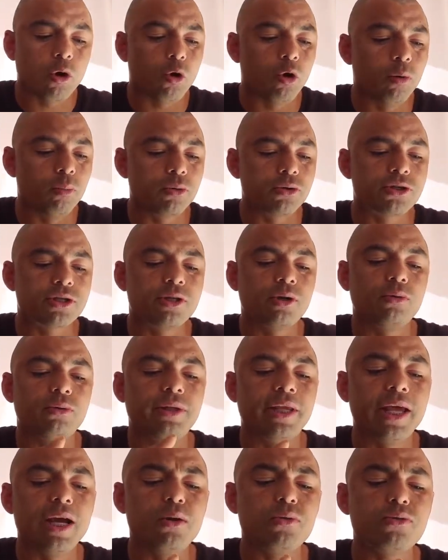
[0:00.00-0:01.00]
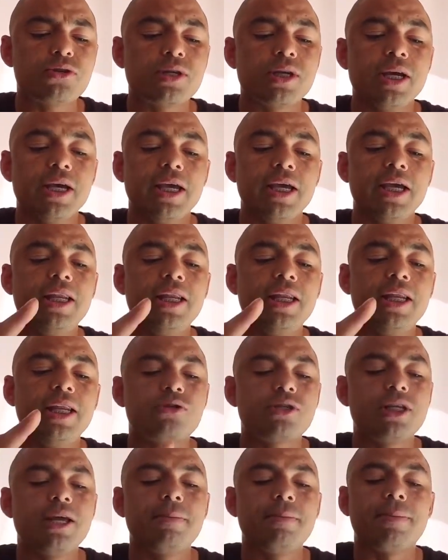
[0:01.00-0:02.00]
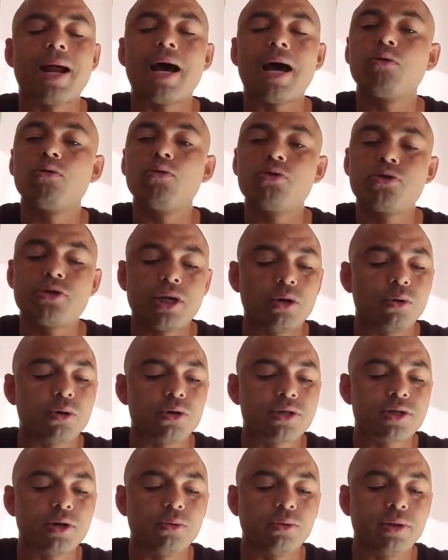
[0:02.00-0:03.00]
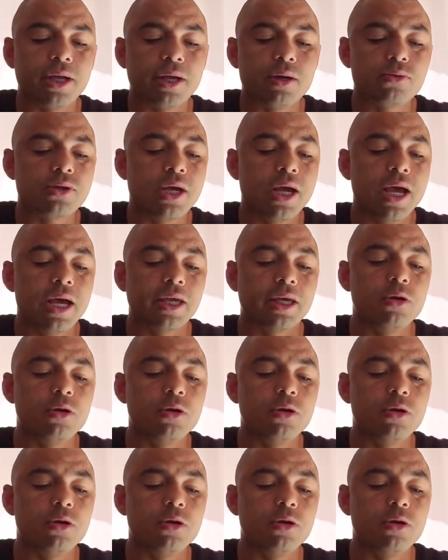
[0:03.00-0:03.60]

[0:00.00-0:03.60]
como seu Deus e não se lembraram do Senhor, seu Deus,